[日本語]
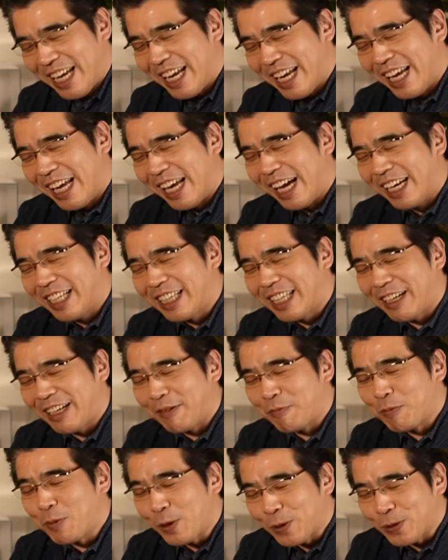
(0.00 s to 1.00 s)
えー、あな
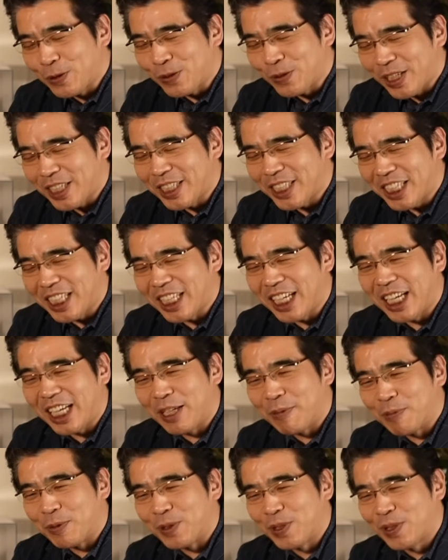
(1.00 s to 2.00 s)
たもそうだし
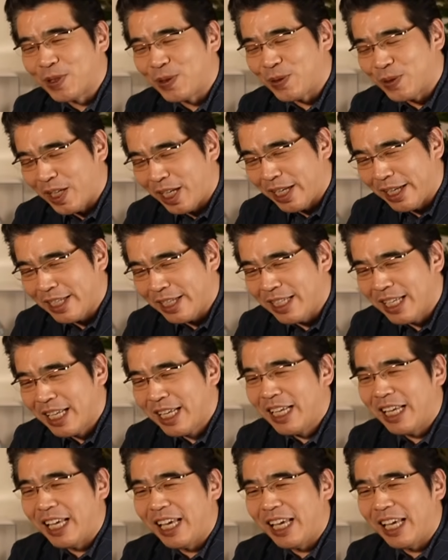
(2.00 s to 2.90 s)
彼もそうなんです、